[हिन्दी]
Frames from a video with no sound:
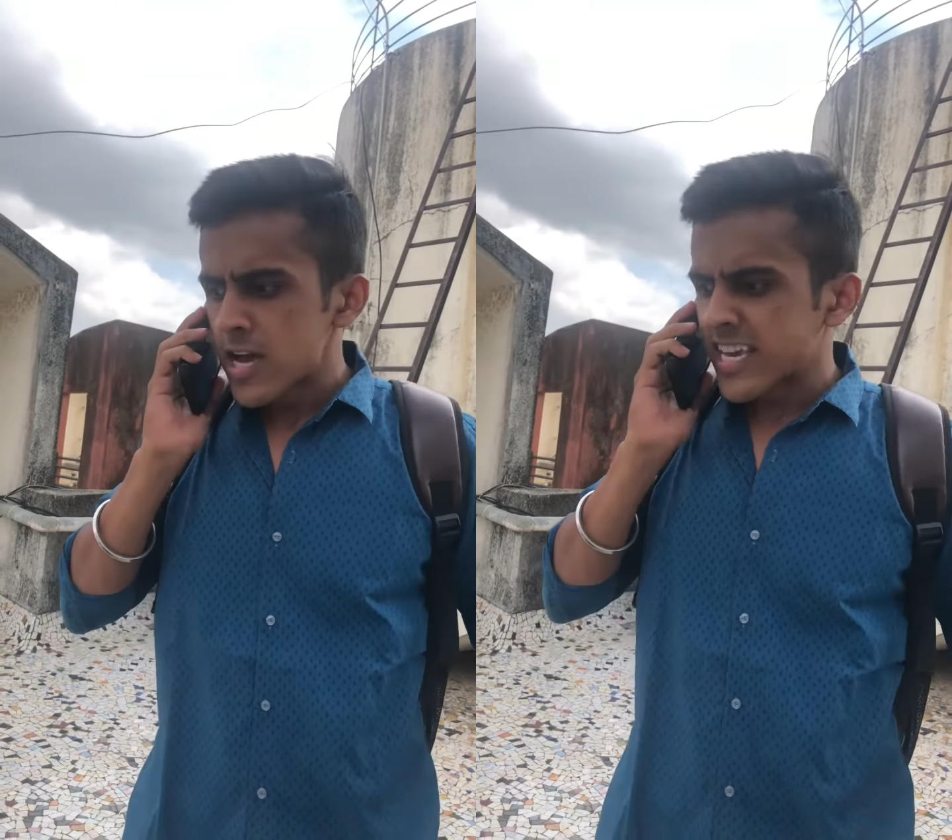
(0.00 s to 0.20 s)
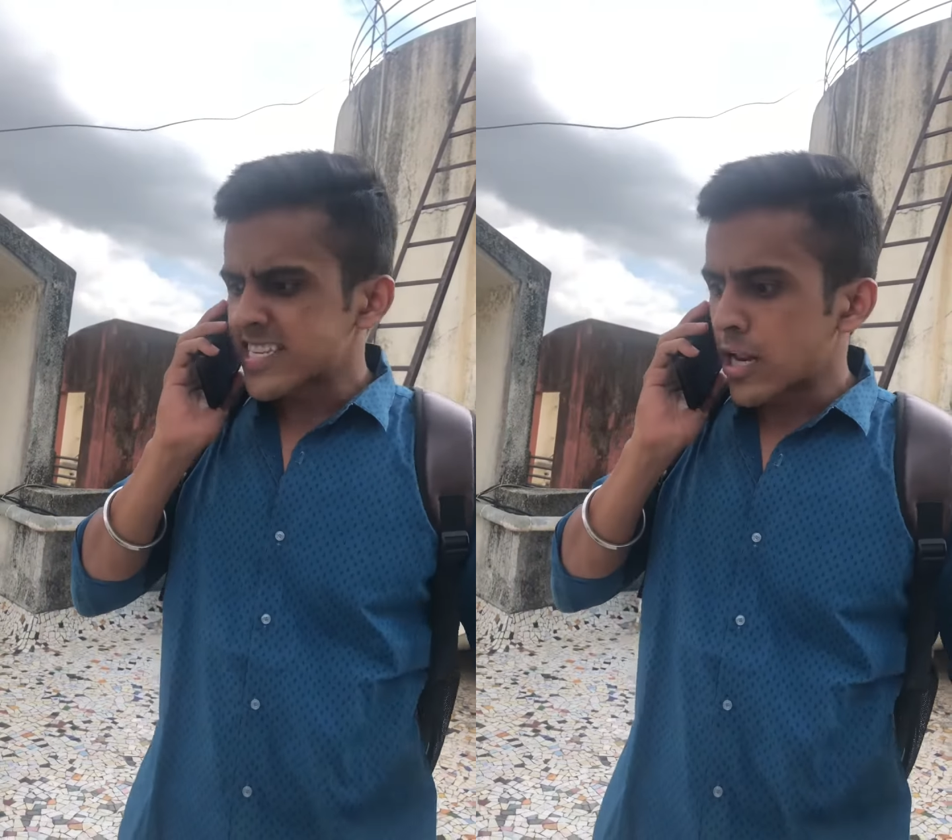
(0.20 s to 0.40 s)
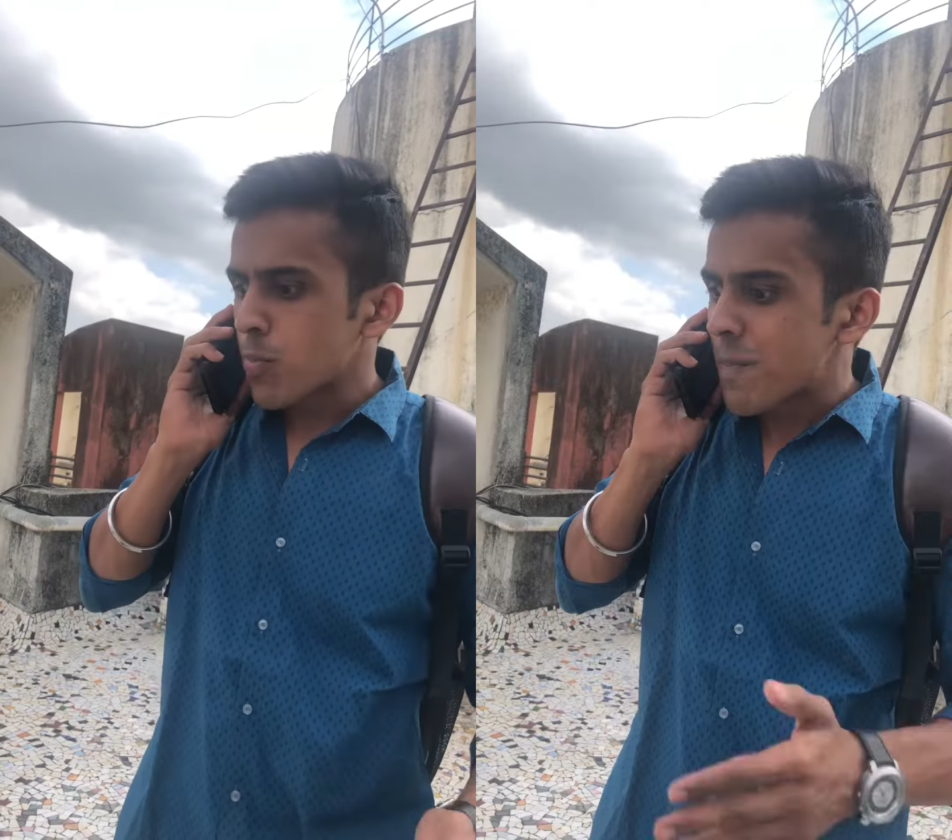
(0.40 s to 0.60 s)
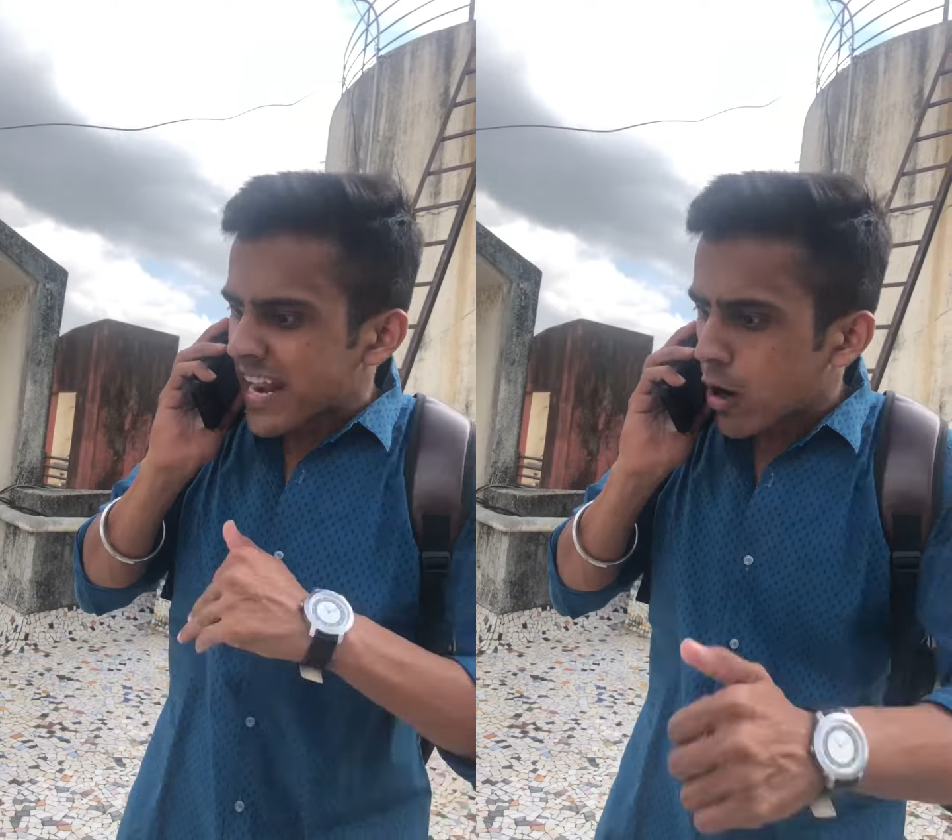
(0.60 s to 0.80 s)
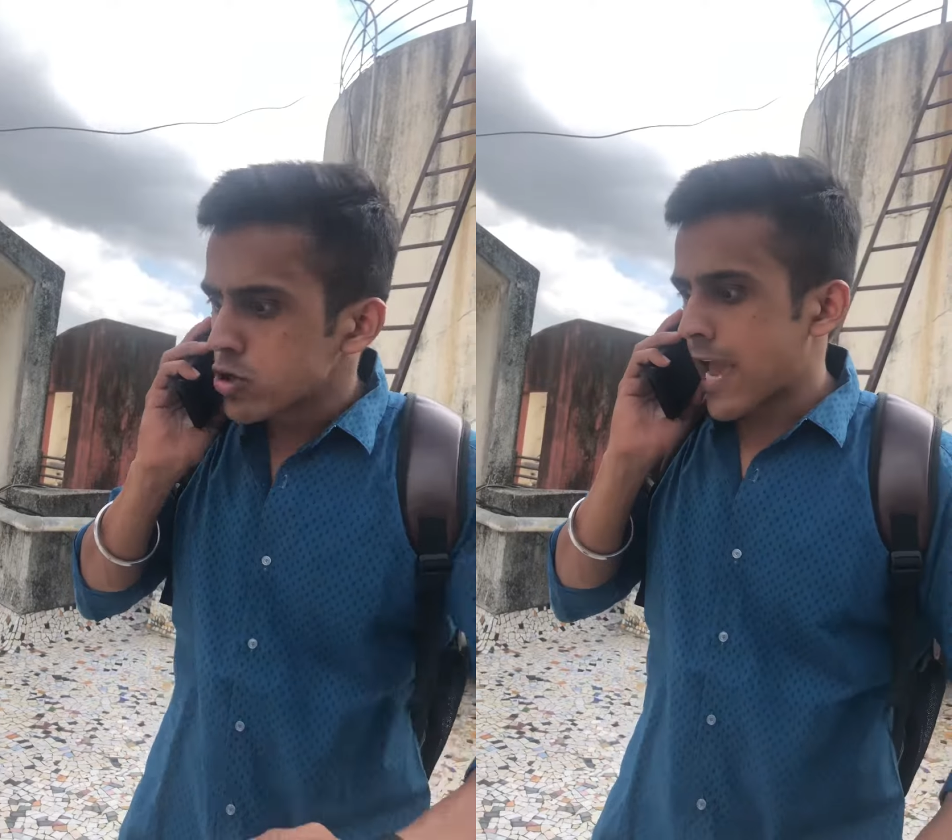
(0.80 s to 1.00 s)
कि साले तू
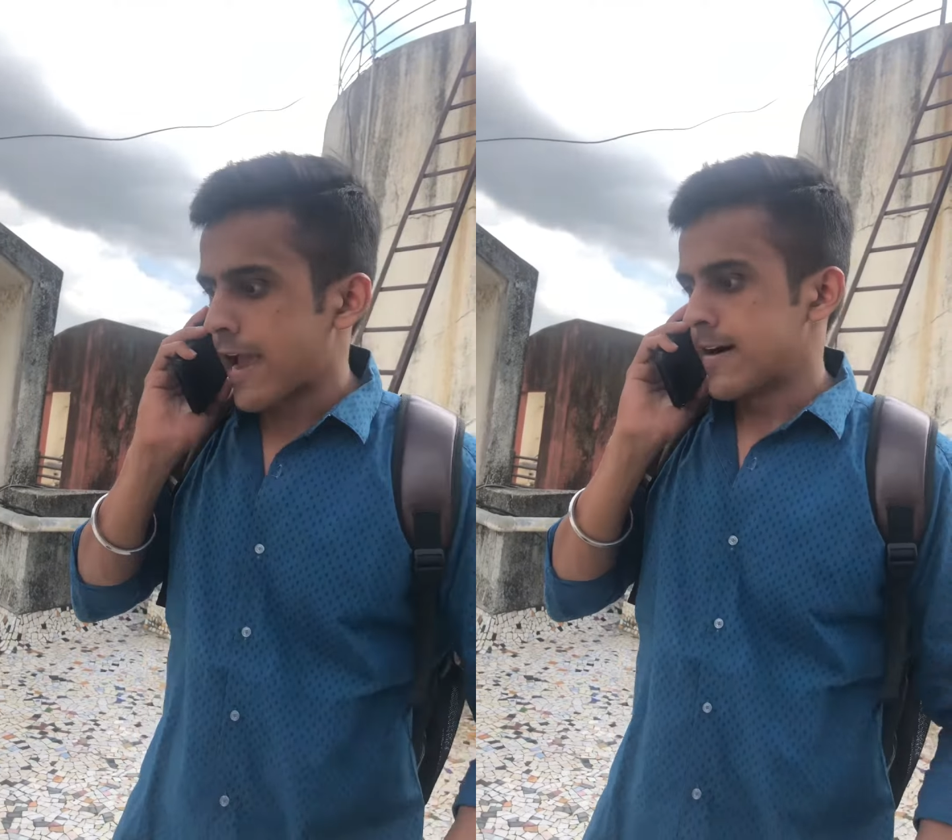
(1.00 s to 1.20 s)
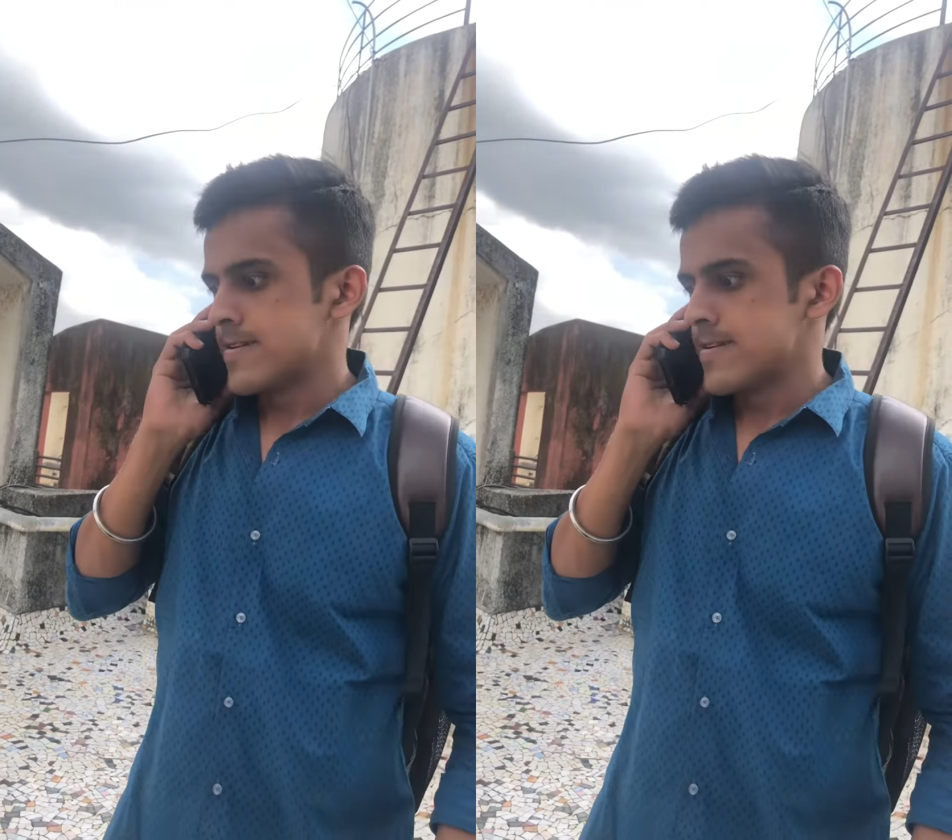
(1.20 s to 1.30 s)
बहरा हो जाएगा